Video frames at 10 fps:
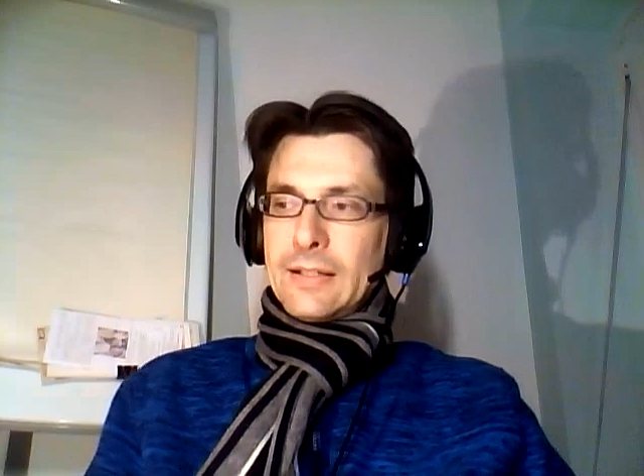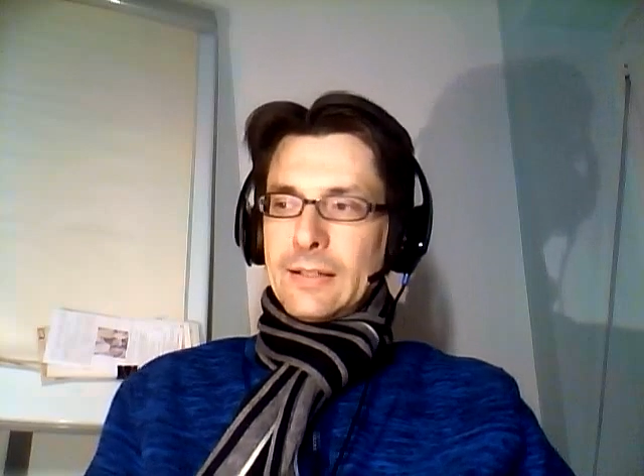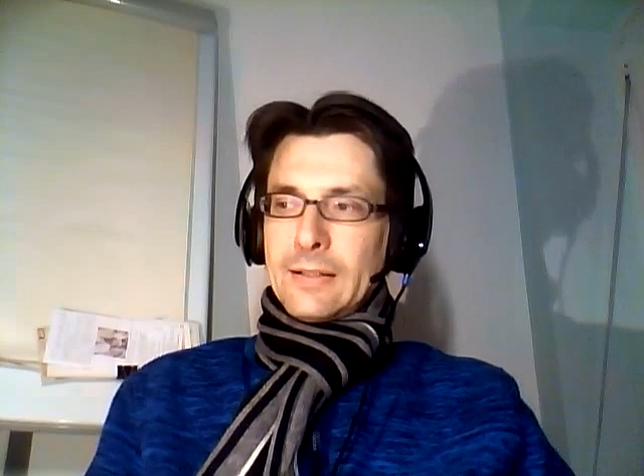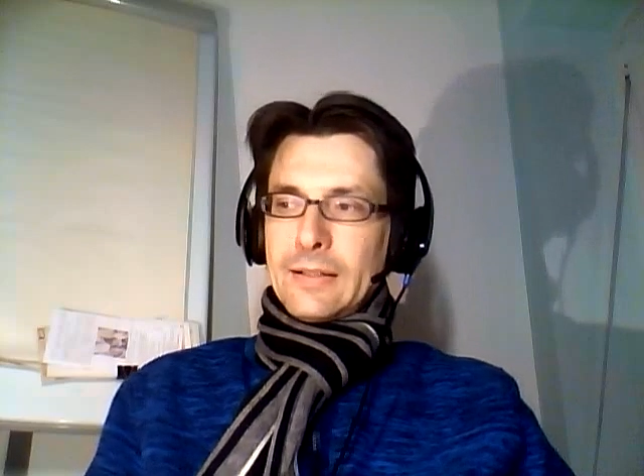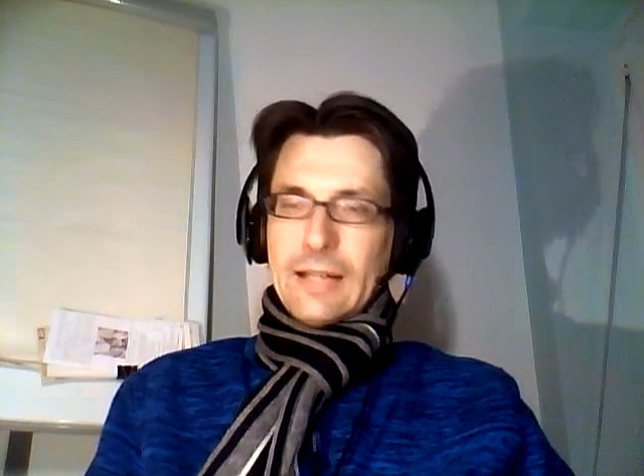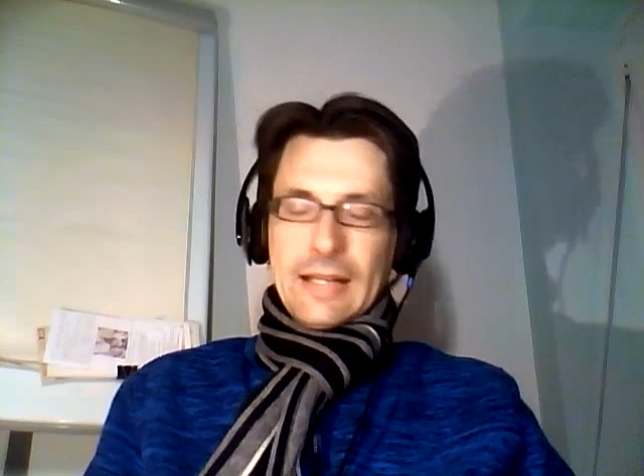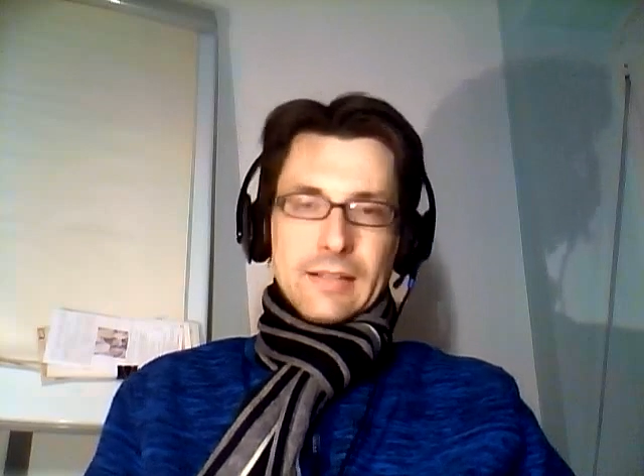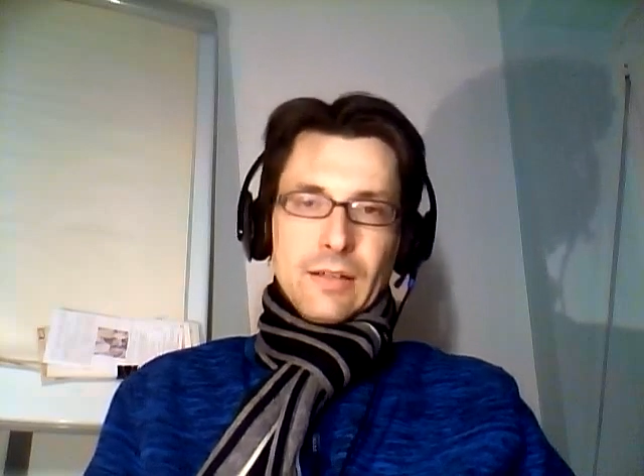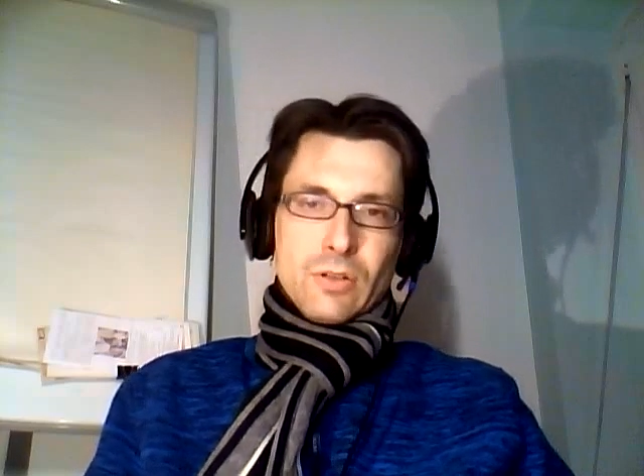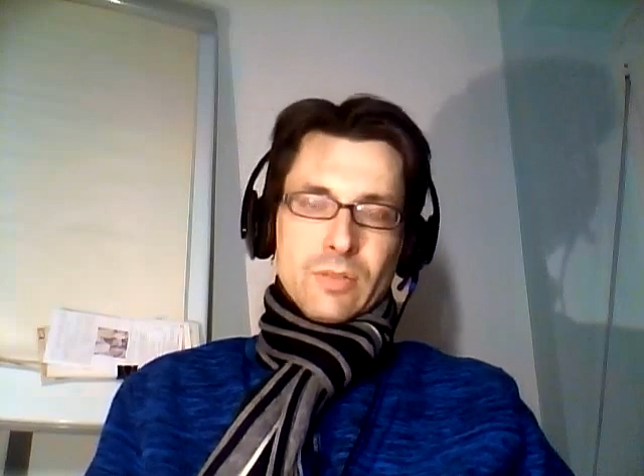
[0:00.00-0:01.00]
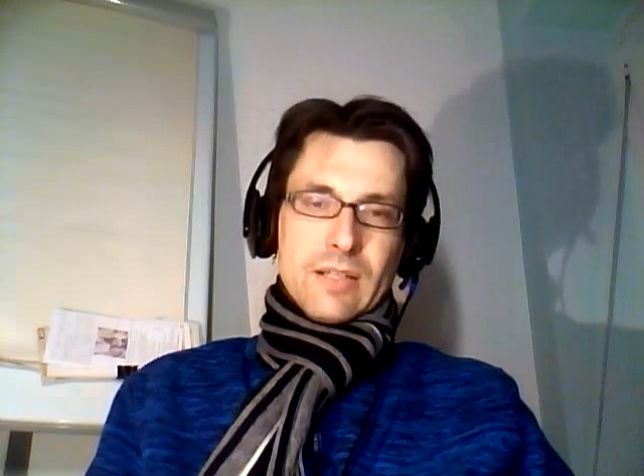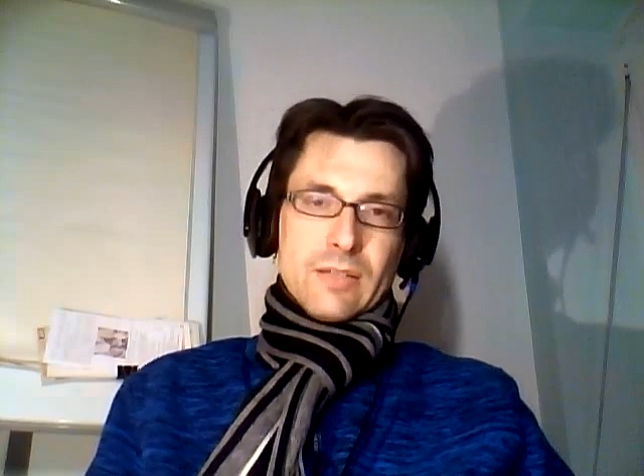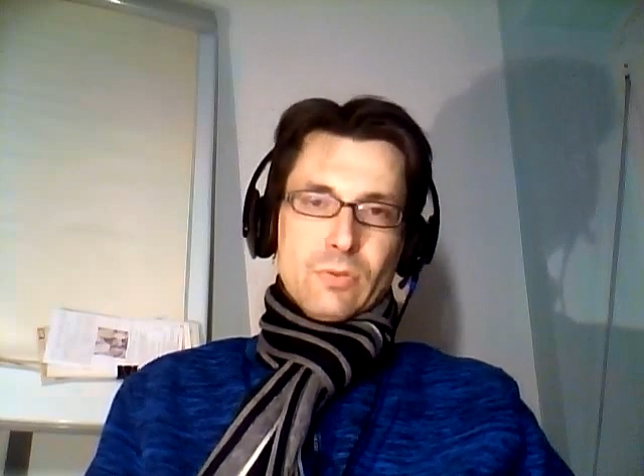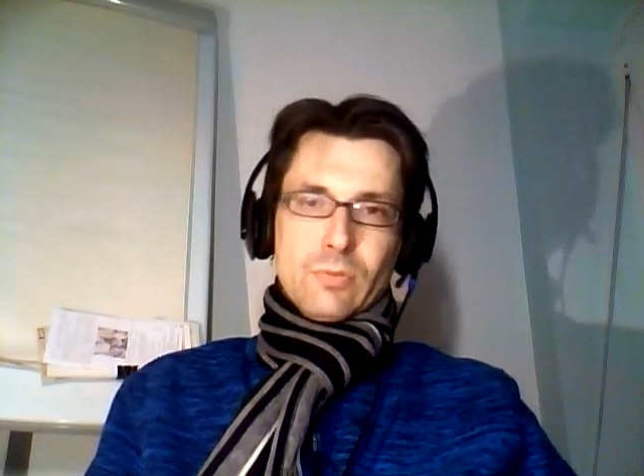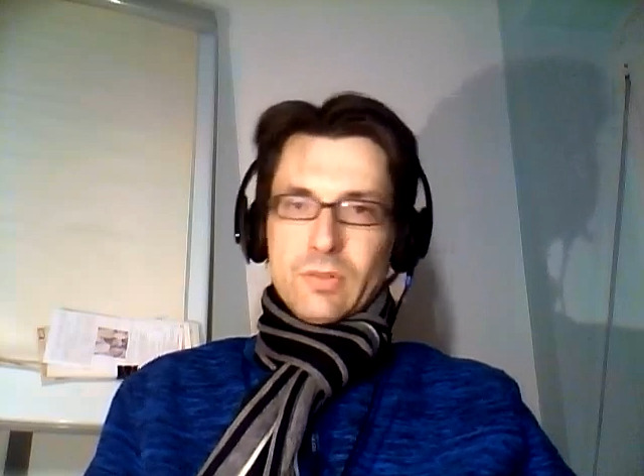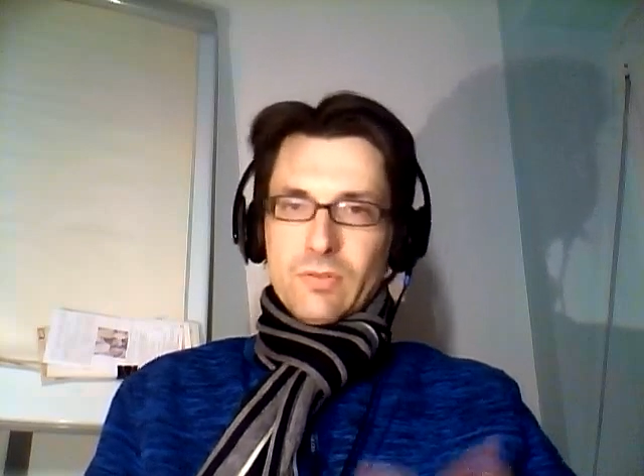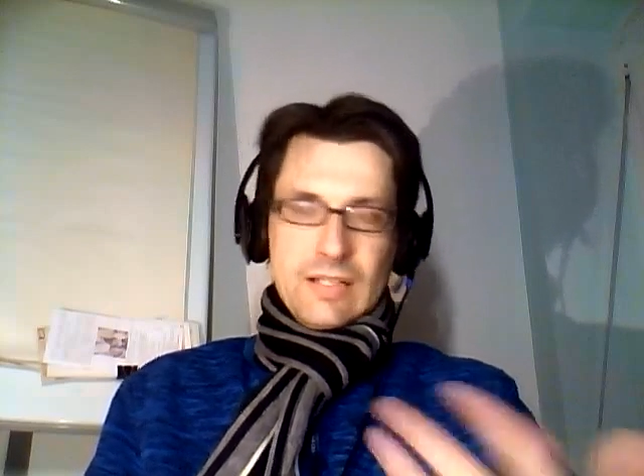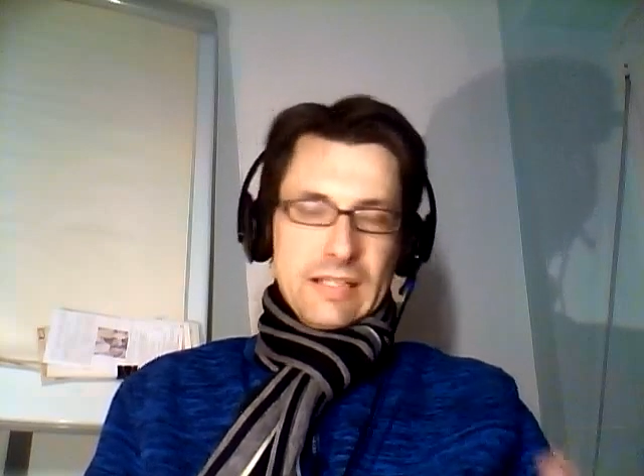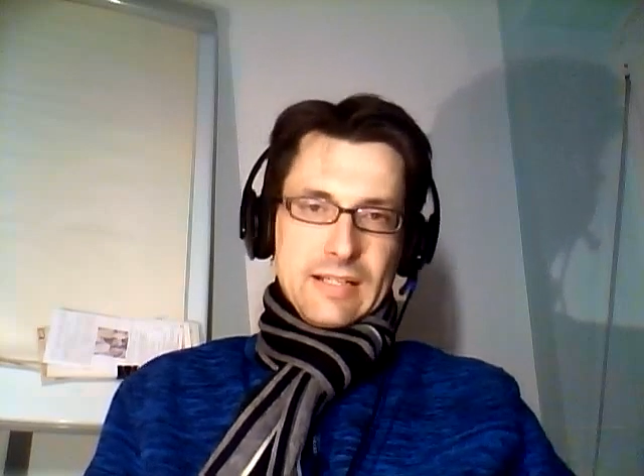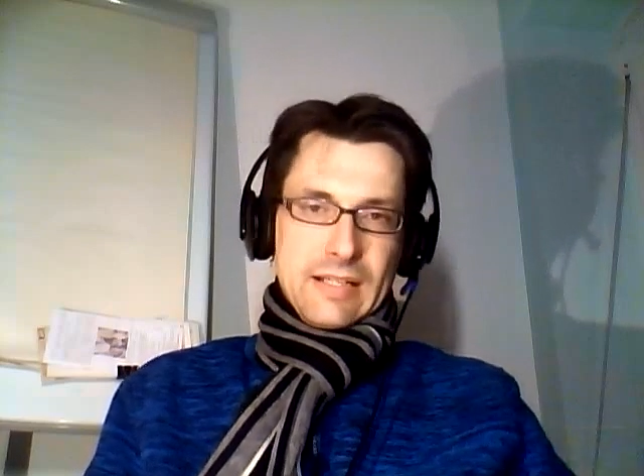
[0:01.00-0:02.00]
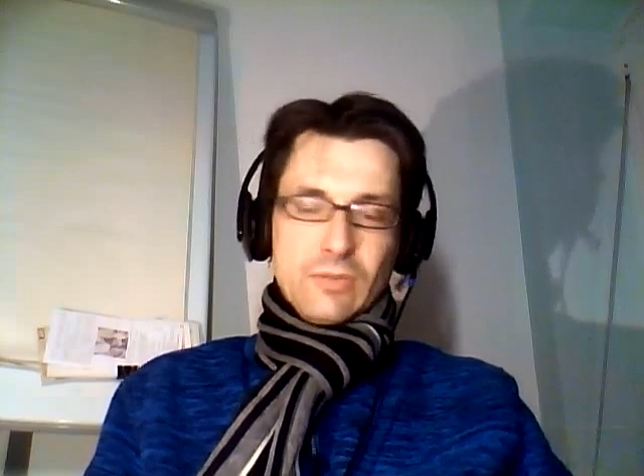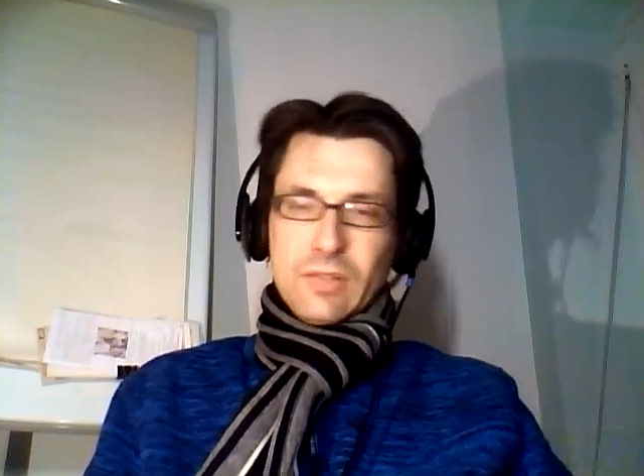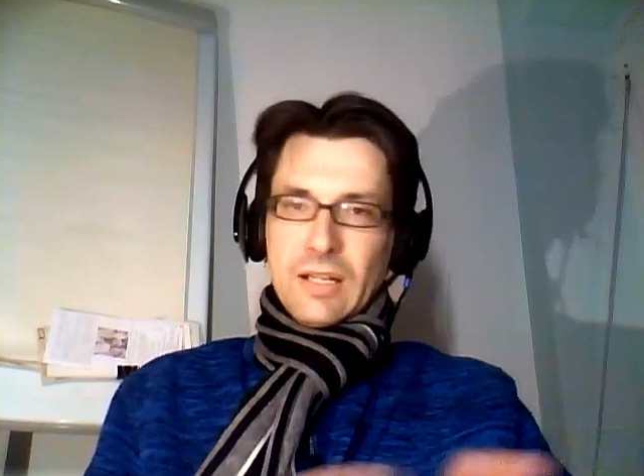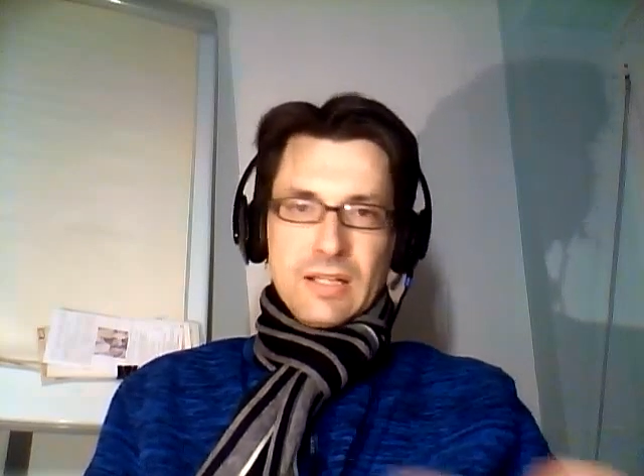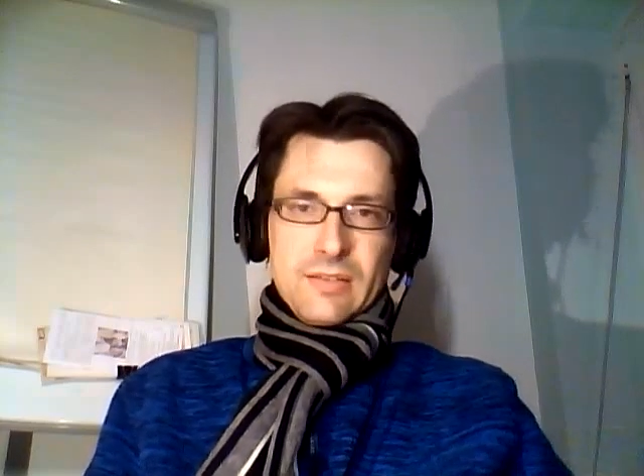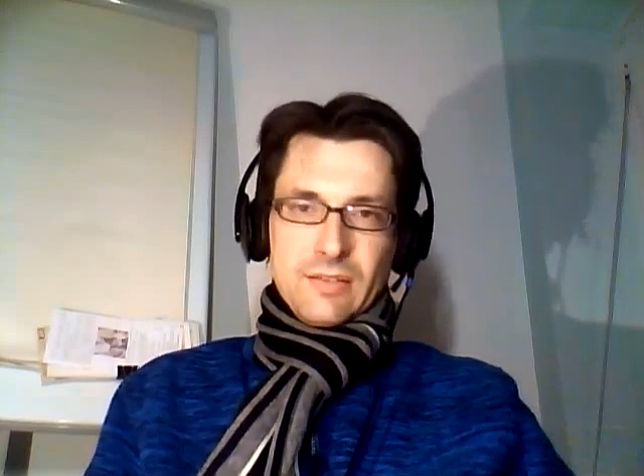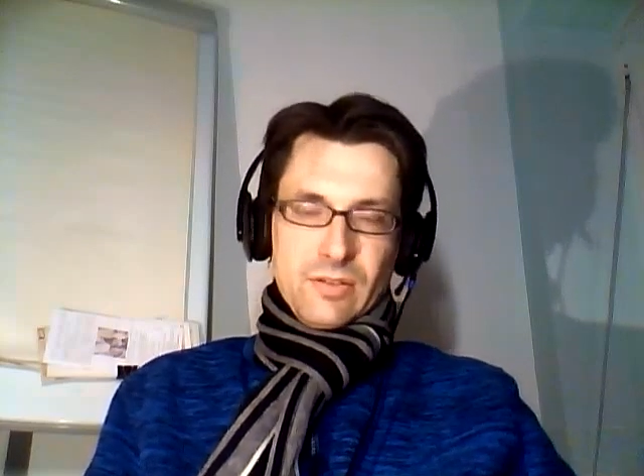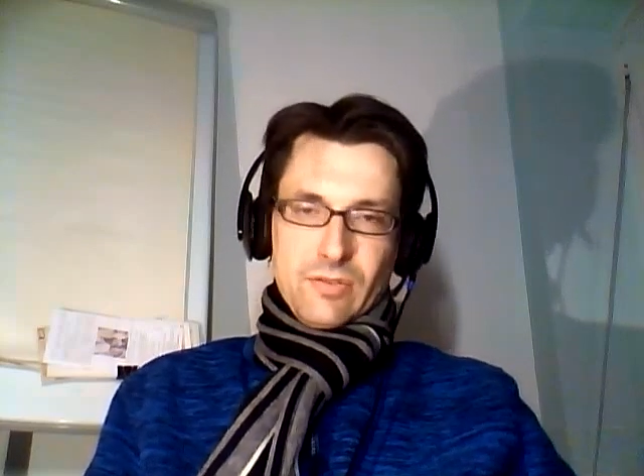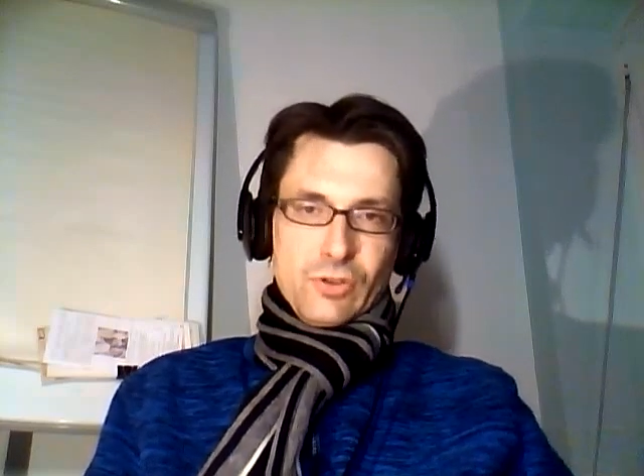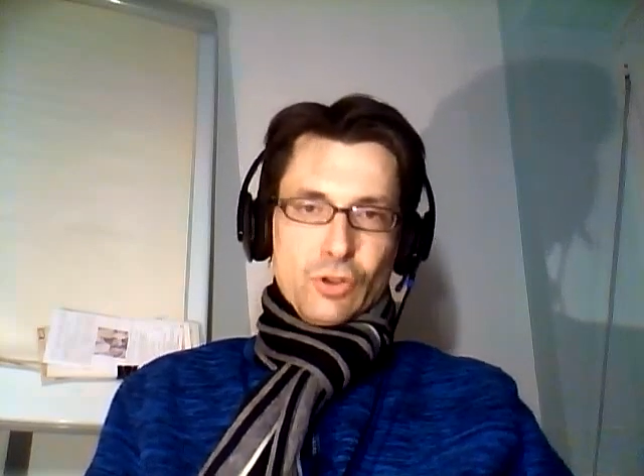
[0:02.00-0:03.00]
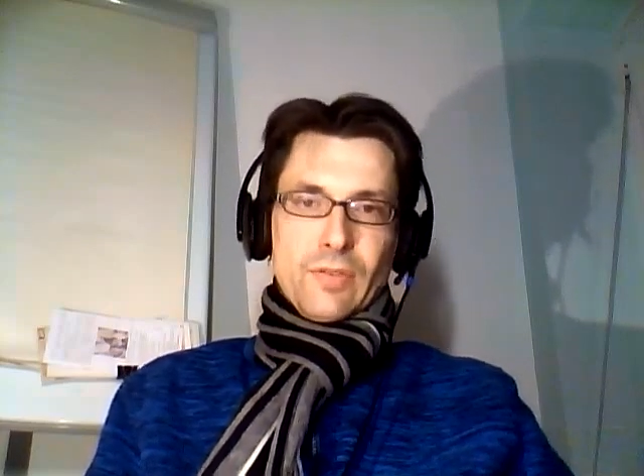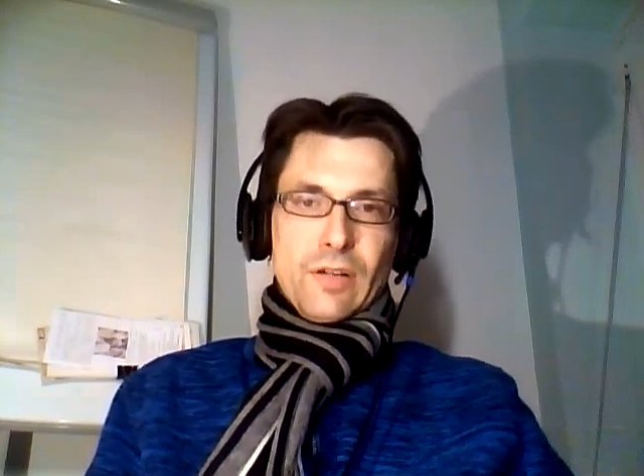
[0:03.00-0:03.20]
äh, lernt daraus was und wendet es an und in der nächsten Situation ist schon